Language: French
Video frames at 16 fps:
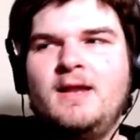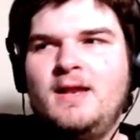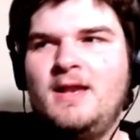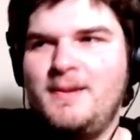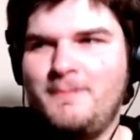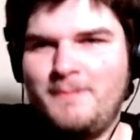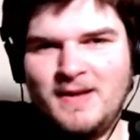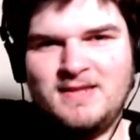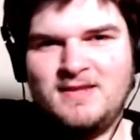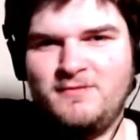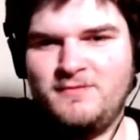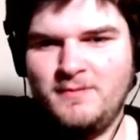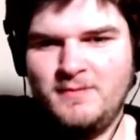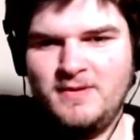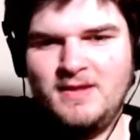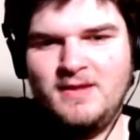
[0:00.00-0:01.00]
les parties
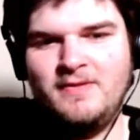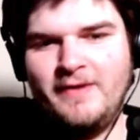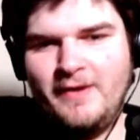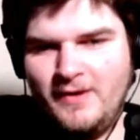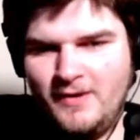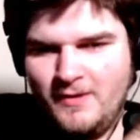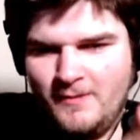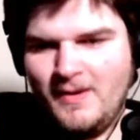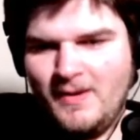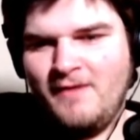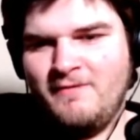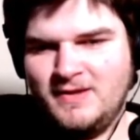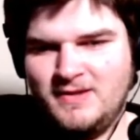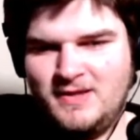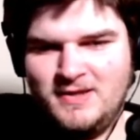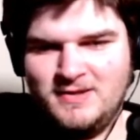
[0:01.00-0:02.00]
féminines
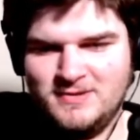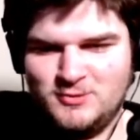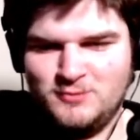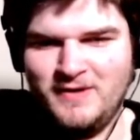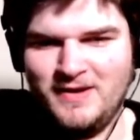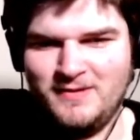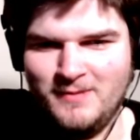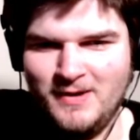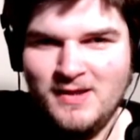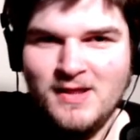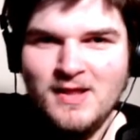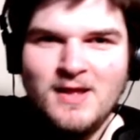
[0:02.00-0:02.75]
avec des sous-vêtements.